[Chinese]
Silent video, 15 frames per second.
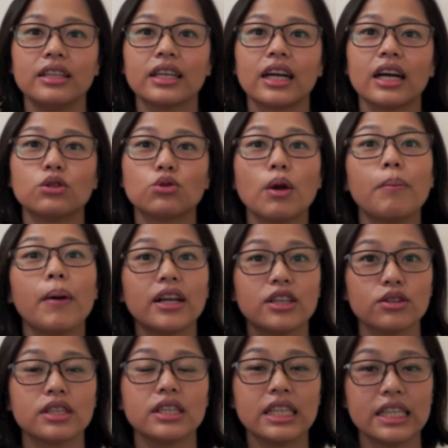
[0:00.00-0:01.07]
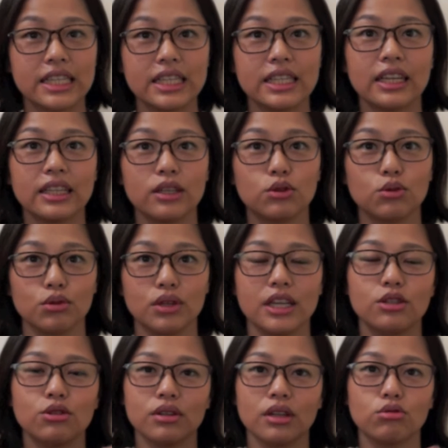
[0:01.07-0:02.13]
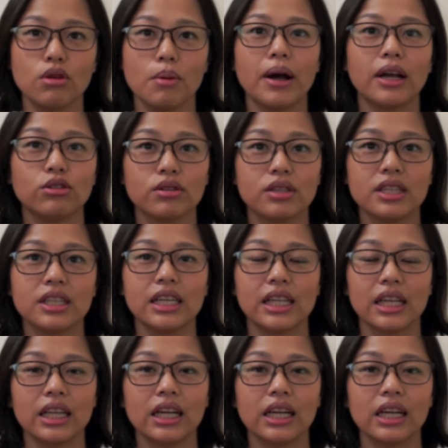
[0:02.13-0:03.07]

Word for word: 那个最棒就是你今年的主题曲的最棒就是你的